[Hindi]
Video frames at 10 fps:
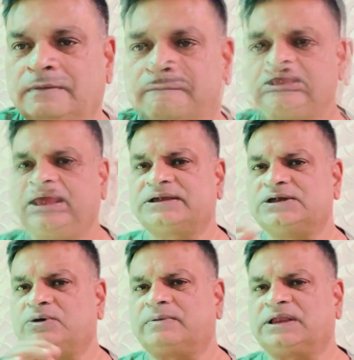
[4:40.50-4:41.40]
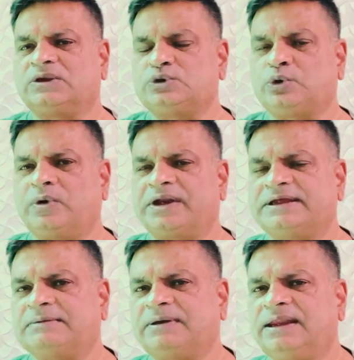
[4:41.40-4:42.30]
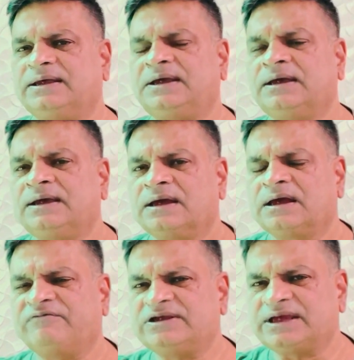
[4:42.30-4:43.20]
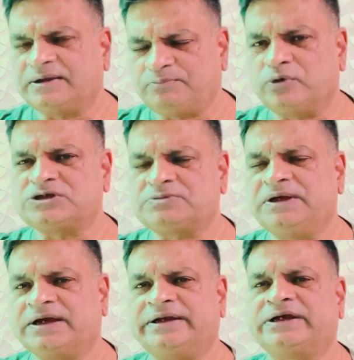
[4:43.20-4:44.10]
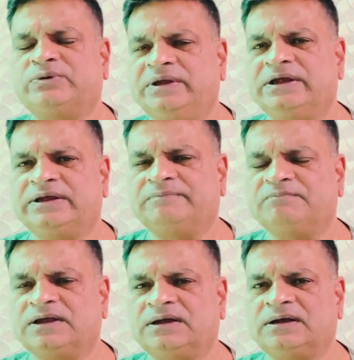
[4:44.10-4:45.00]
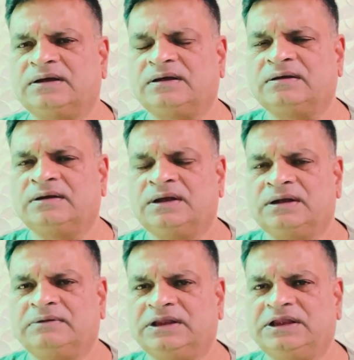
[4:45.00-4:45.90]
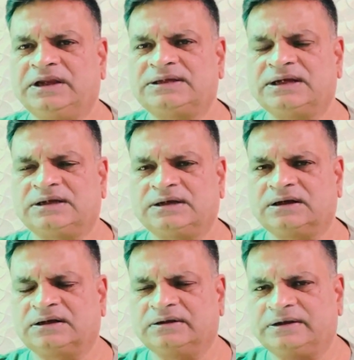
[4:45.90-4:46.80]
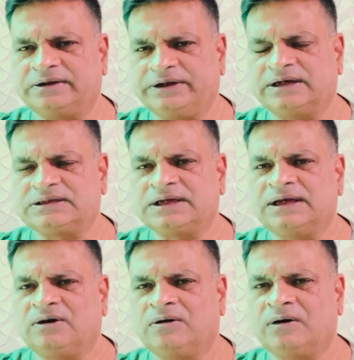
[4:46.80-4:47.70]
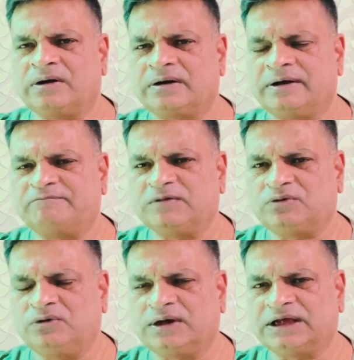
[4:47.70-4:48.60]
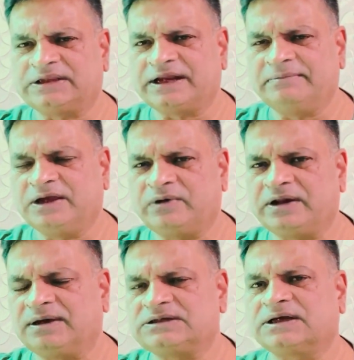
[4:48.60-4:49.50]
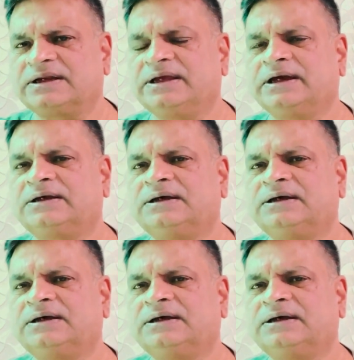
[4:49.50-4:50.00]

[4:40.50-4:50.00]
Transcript: सी एक चीज़ और बता दूँ शुरू करने से पहले कि काफ़ी सारी पोल्स भी कंडक्ट हुई इन दी रिसेंट ईयर्स और 2013 में इक्विटी मास्टर करके एक